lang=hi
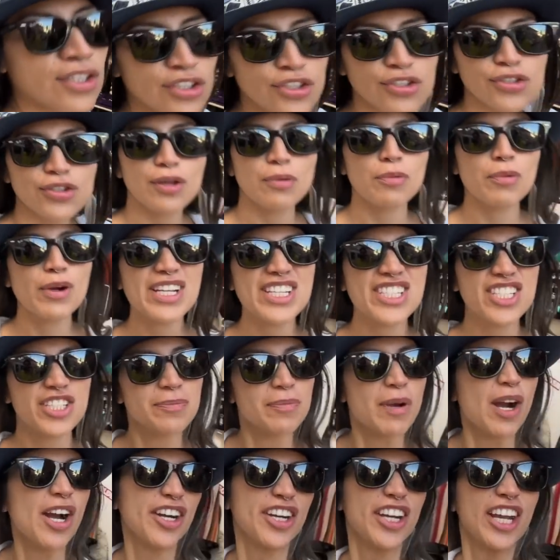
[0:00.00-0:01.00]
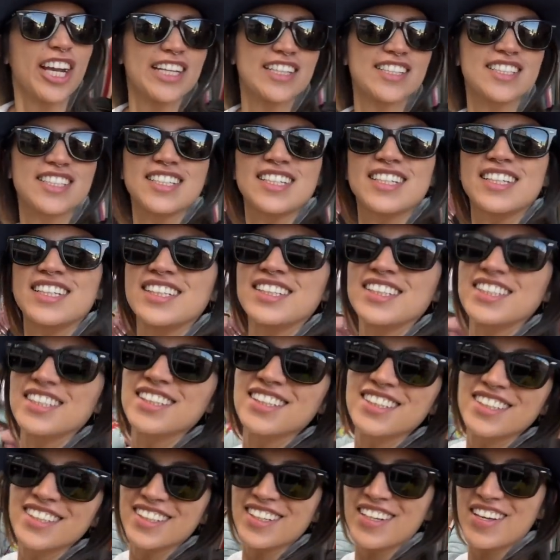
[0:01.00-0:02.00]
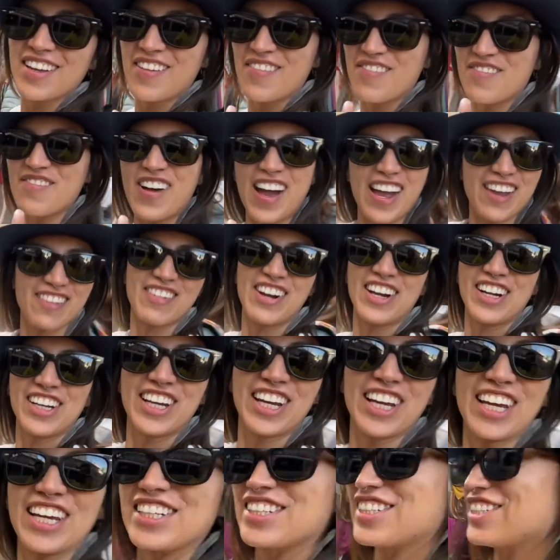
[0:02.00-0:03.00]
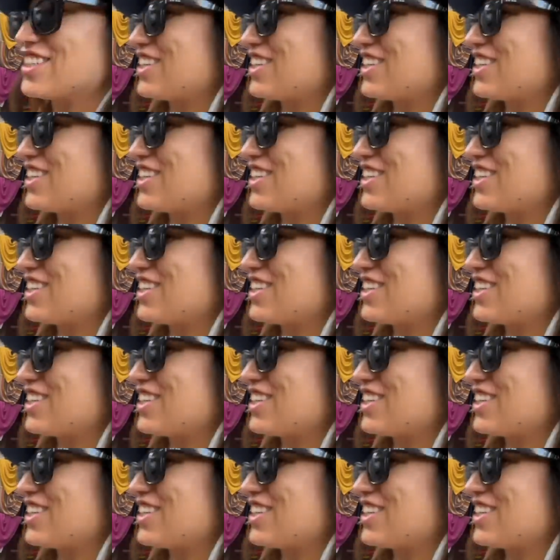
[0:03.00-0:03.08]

To the witch market. Your your market? My market.